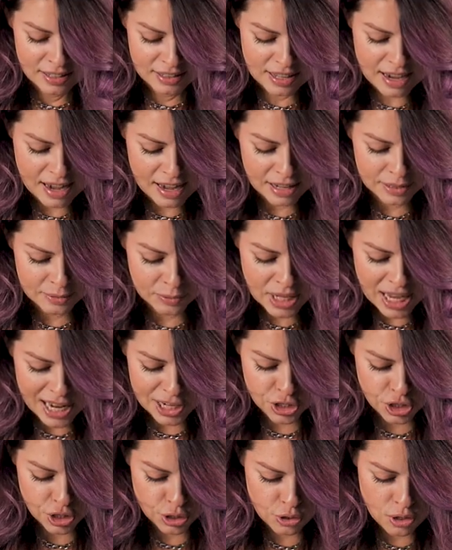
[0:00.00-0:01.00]
Так,
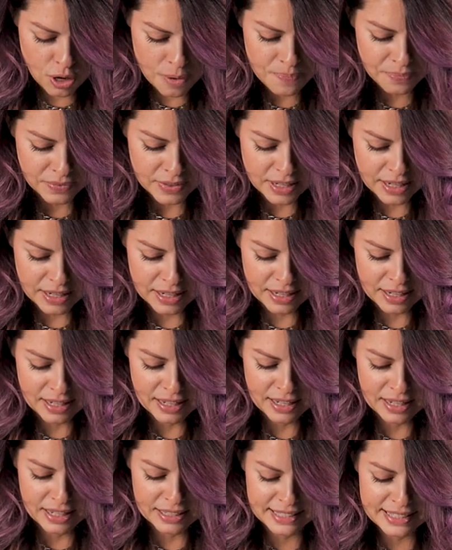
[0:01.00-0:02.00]
дальше идем.
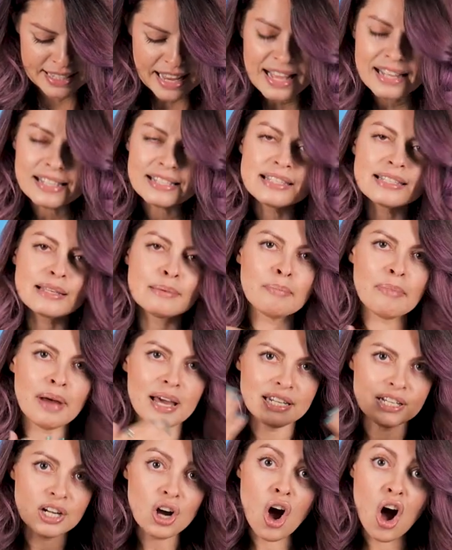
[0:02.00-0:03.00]
Uh, tell
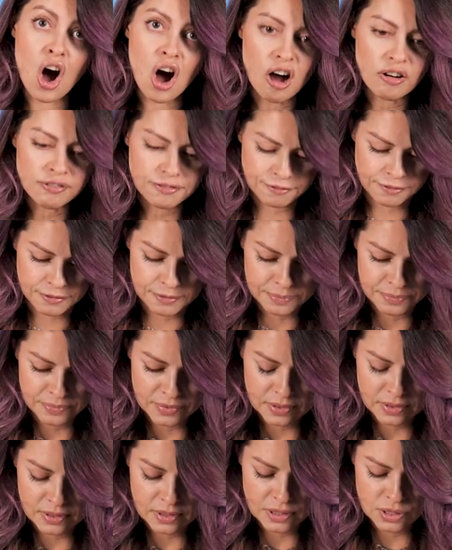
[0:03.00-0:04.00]
somebody off
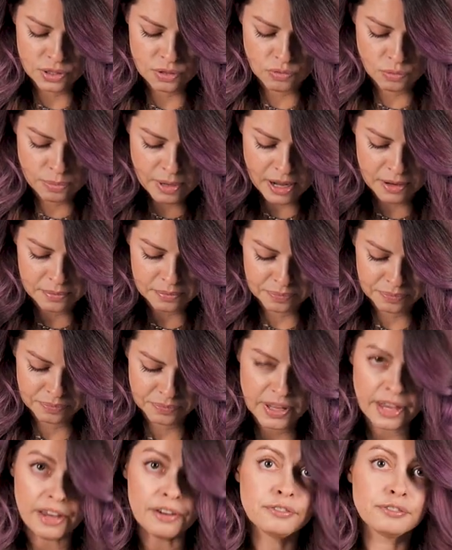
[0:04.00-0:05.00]
с двумя
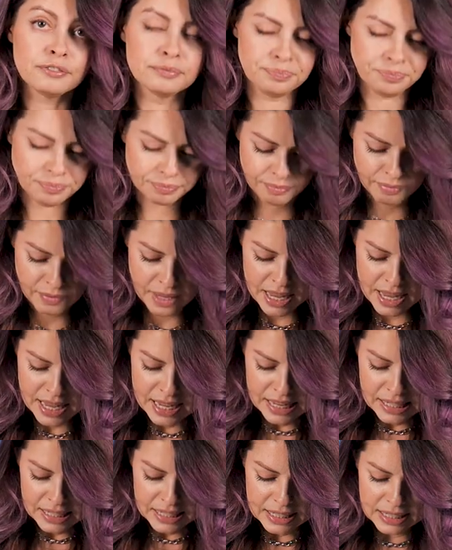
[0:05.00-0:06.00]
F.
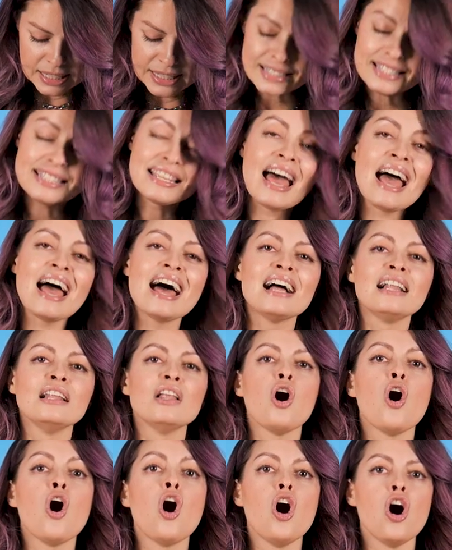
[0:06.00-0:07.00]
Или
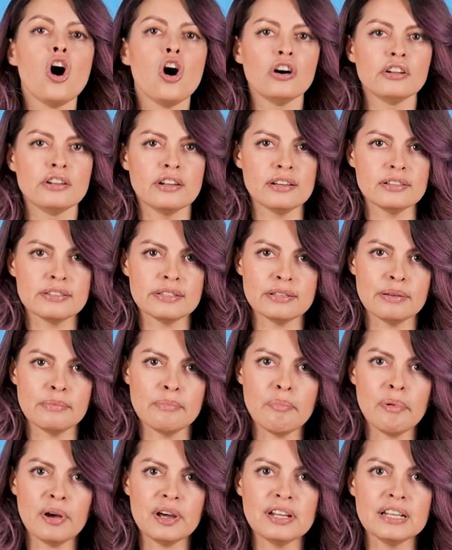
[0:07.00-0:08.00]
tell on
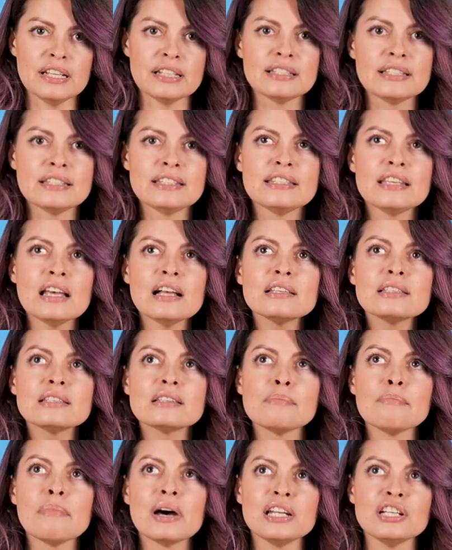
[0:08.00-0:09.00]
somebody. Tell
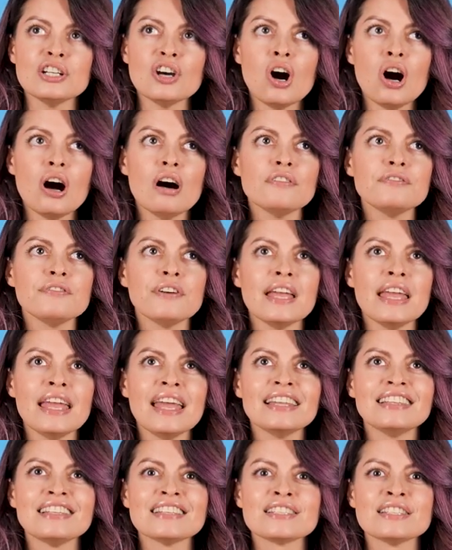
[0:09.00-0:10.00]
somebody off –
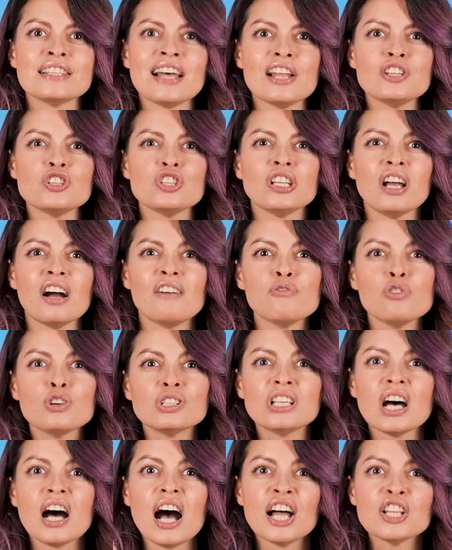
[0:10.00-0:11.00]
это значит
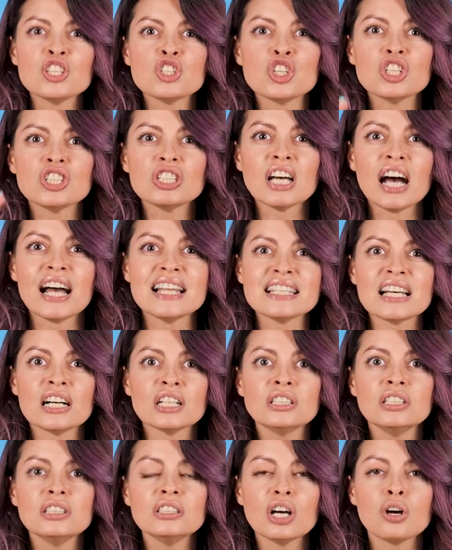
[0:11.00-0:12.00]
кого-то отчитать.
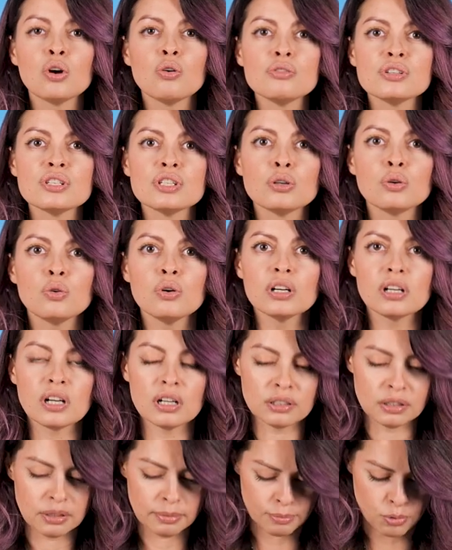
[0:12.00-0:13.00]
Ах, ты такой секой,
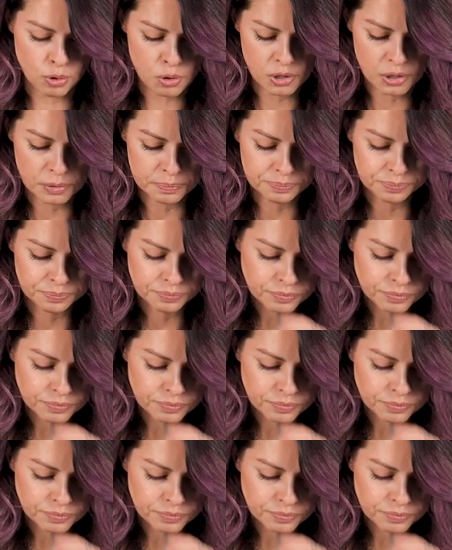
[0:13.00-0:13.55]
как ты мог.